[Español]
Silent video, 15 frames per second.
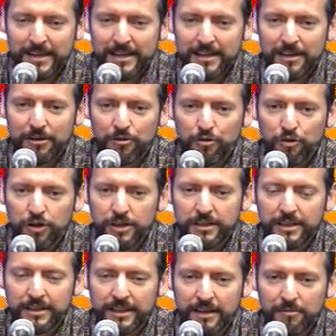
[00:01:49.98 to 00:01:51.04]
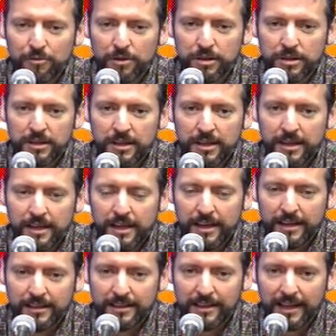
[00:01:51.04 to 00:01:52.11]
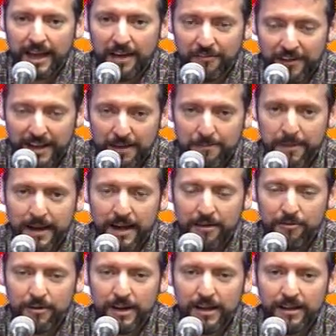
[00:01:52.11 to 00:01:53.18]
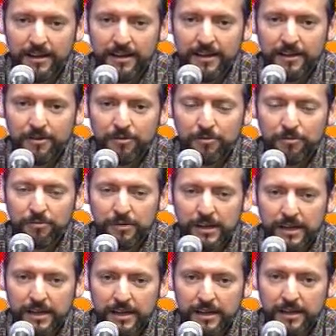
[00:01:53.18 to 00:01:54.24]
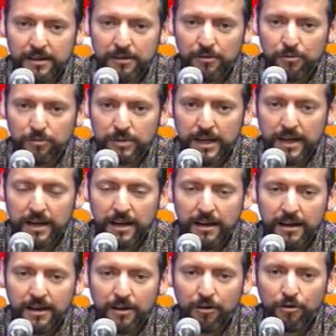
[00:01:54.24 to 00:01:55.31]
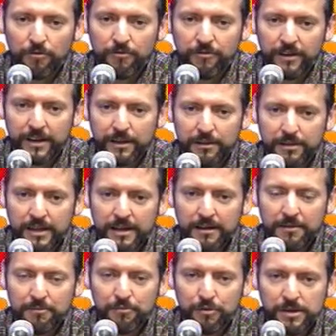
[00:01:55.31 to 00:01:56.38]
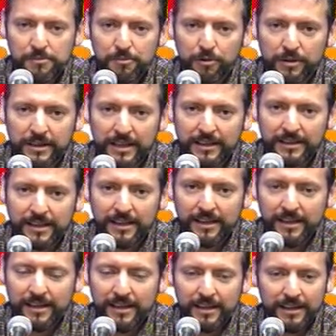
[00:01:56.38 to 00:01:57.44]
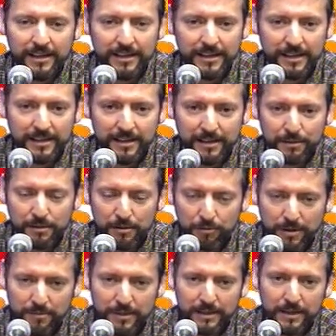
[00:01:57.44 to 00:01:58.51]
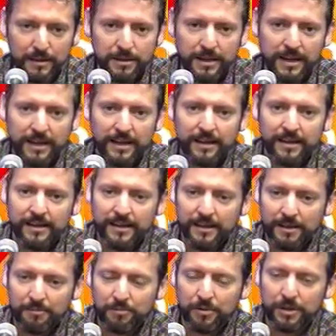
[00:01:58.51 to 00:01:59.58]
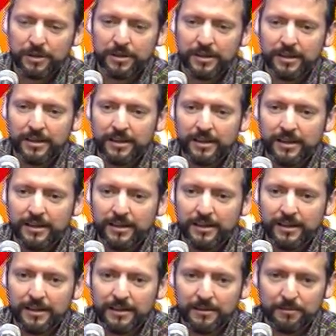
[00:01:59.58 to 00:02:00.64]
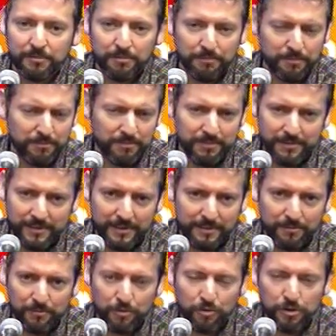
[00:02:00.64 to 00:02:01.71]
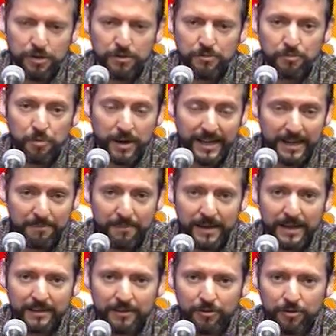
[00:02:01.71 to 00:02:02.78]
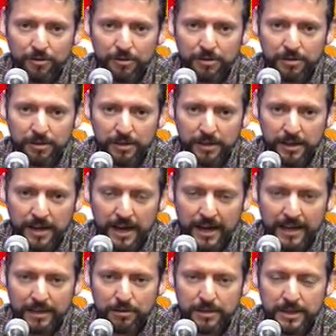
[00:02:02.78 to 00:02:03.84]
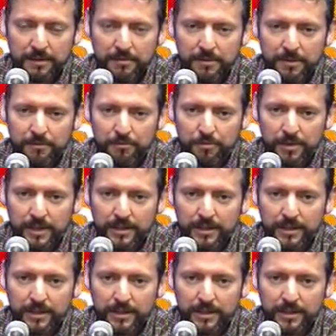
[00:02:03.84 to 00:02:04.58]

Eh, hoy tendremos en Café La Parábola una conferencia muy importante que seguramente será pues eh, muy buena para todos eh, aquellos que puedan